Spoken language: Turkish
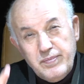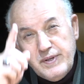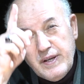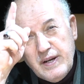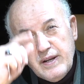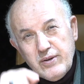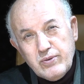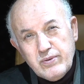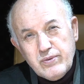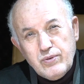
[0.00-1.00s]
bir kere
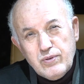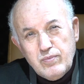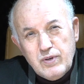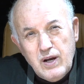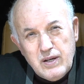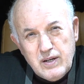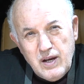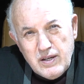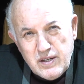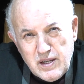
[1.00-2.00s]
kulum la
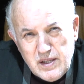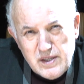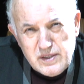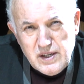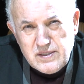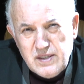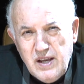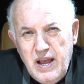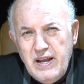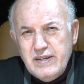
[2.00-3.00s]
ilahe illallah
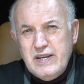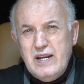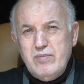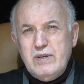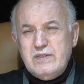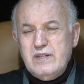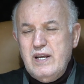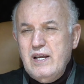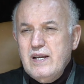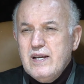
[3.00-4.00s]
derse her
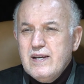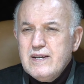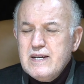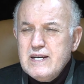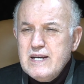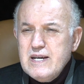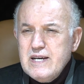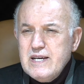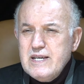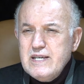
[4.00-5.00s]
kelimesine
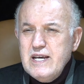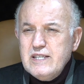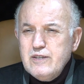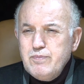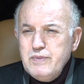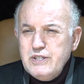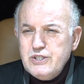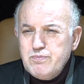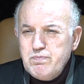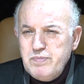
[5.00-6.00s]

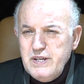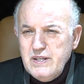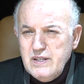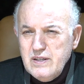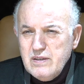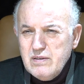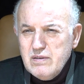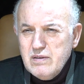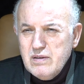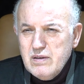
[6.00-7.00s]
70 bin
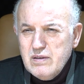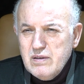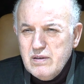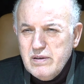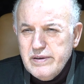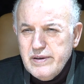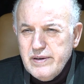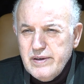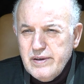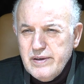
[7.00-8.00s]

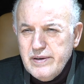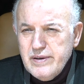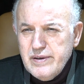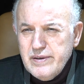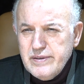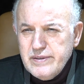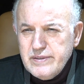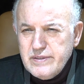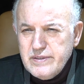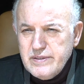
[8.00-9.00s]
e,
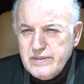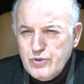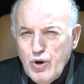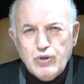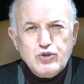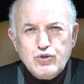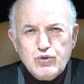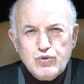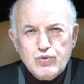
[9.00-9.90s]
köşk.